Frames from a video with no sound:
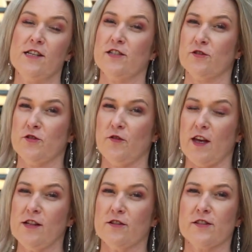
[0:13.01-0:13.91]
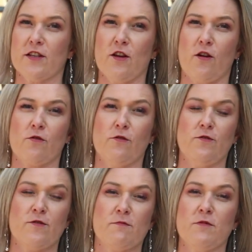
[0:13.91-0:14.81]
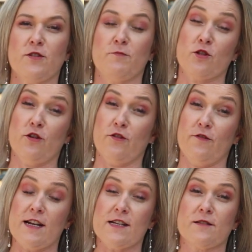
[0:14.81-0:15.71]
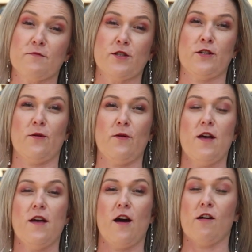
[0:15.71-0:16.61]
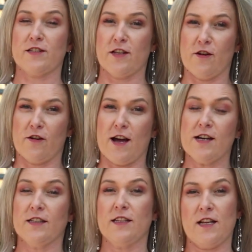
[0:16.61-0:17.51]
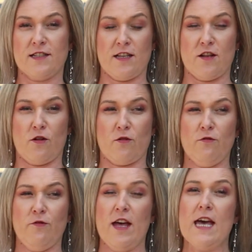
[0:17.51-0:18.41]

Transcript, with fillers: Jest to święto seniorów, z myśl, przygotowane z myślą o seniorach i dla seniorów.